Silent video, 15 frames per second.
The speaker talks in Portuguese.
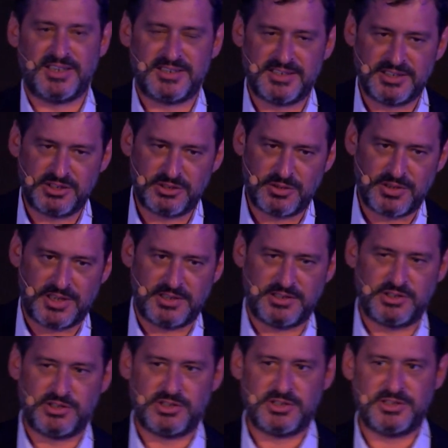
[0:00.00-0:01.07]
essa história
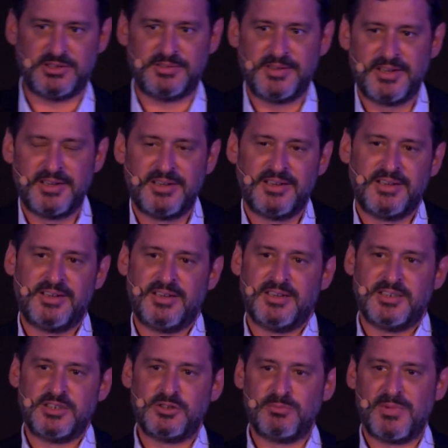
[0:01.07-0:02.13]
de
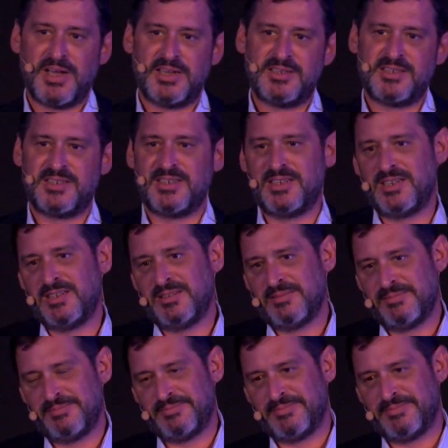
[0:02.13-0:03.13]
Smart City,